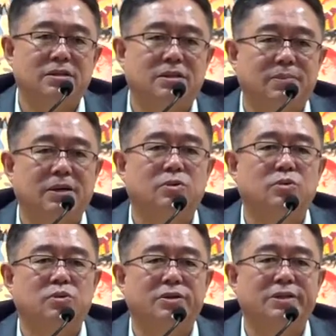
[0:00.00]
己的办公
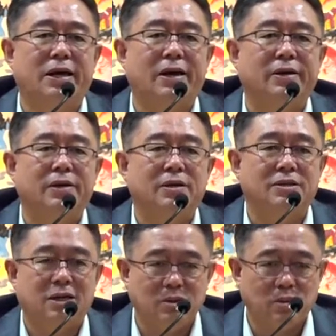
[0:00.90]
桌前，
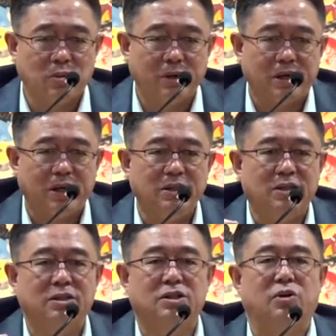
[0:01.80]
再用我给你
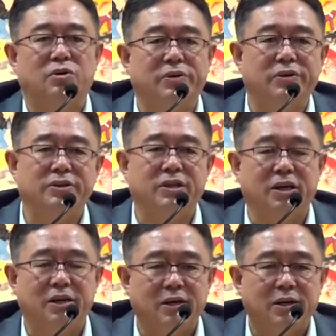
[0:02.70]
的小六合
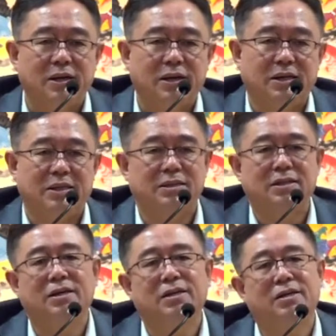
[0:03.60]
体跟它
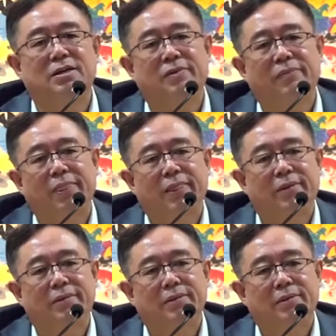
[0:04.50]
相合，
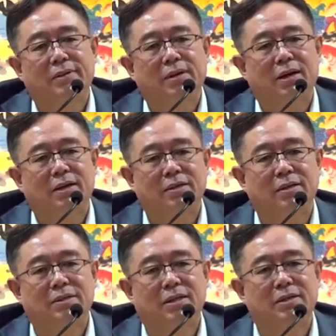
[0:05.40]
啊，跟
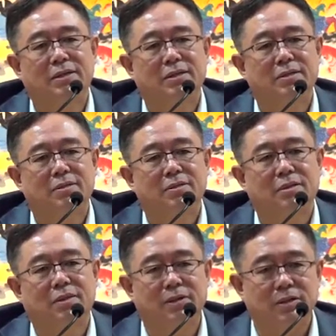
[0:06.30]
它相合。
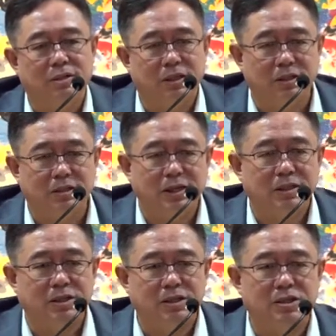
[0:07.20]
那么你在
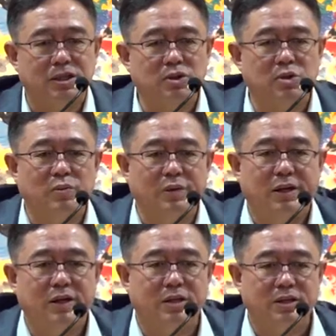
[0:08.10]
你的身周
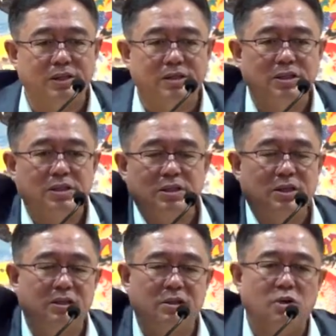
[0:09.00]
围可以形成
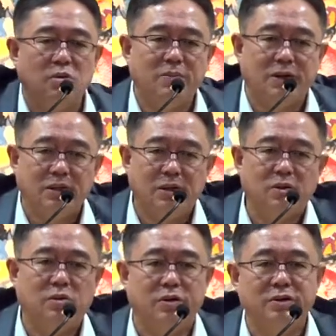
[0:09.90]
一个透明的
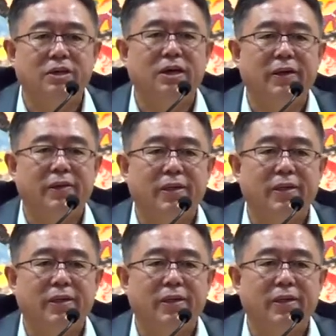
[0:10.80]
六合体，